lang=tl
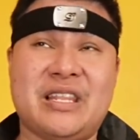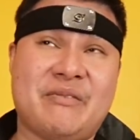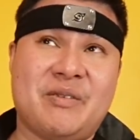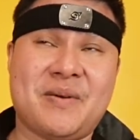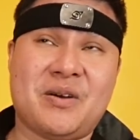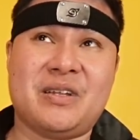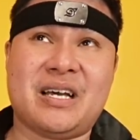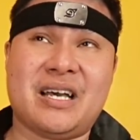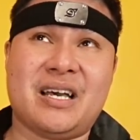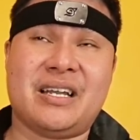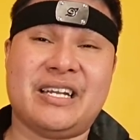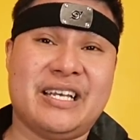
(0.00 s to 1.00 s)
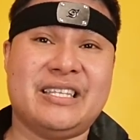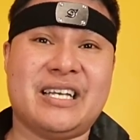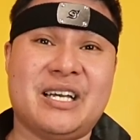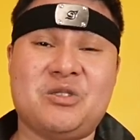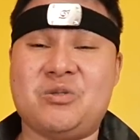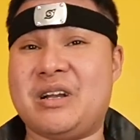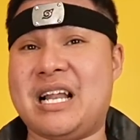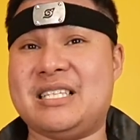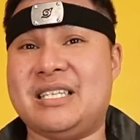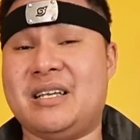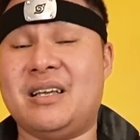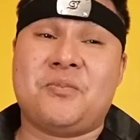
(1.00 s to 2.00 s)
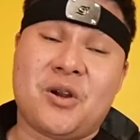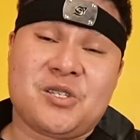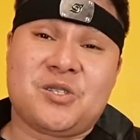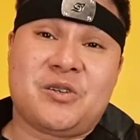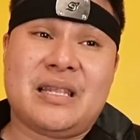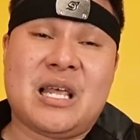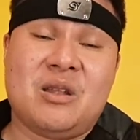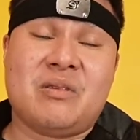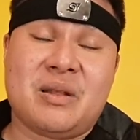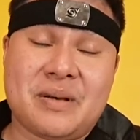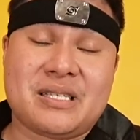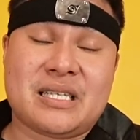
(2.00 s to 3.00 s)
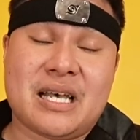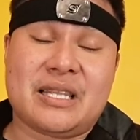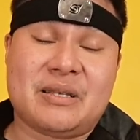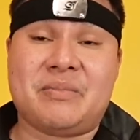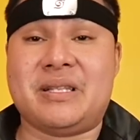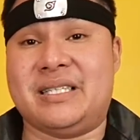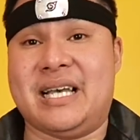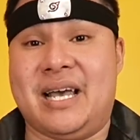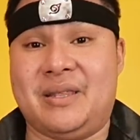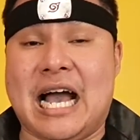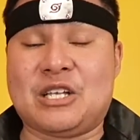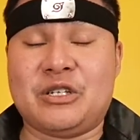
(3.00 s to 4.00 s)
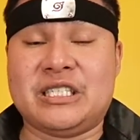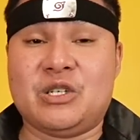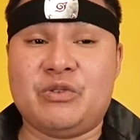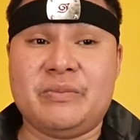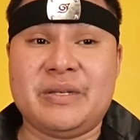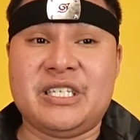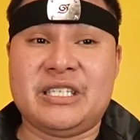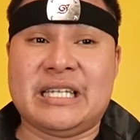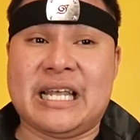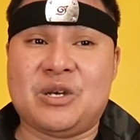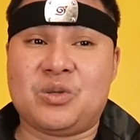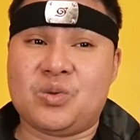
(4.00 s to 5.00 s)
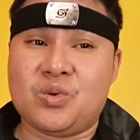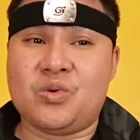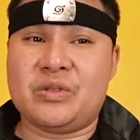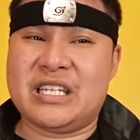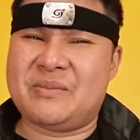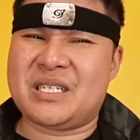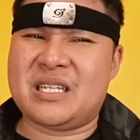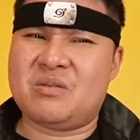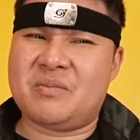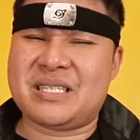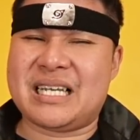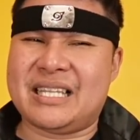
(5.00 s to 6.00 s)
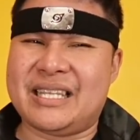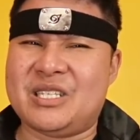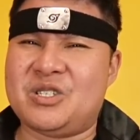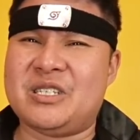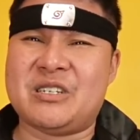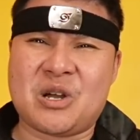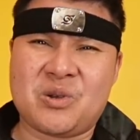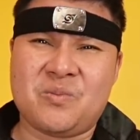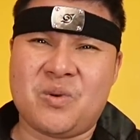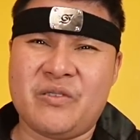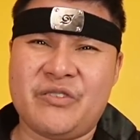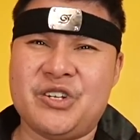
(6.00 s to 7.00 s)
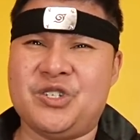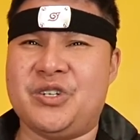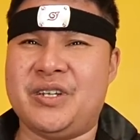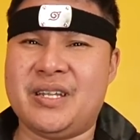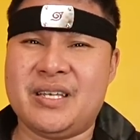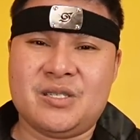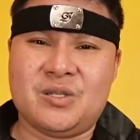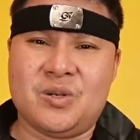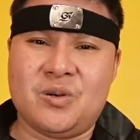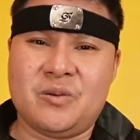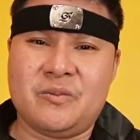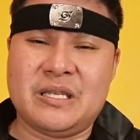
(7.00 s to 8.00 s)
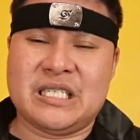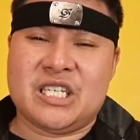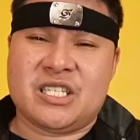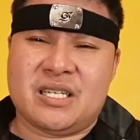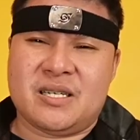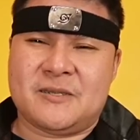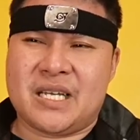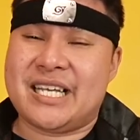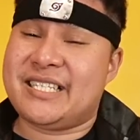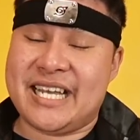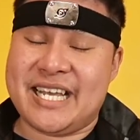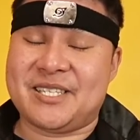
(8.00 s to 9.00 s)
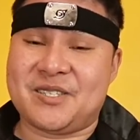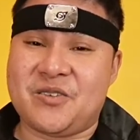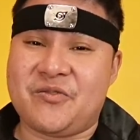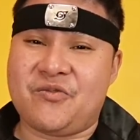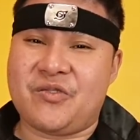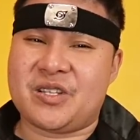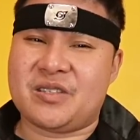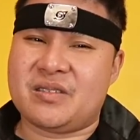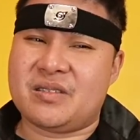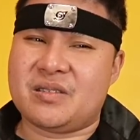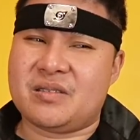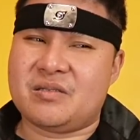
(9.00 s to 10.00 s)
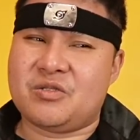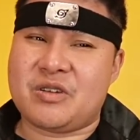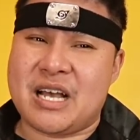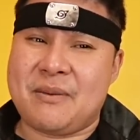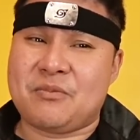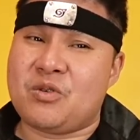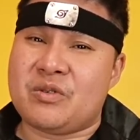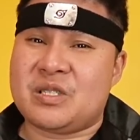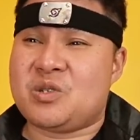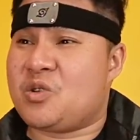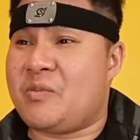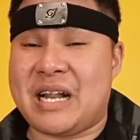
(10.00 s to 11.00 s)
never pa ako nakarinig ng ganitong klaseng processor na lumalabas sa ating bansa. Actually, si Realme GT Neo 2, hindi naman siya lumabas sa atin, si Dragon Ball version. So, this is just a, a taste of what's to come. Kung siguro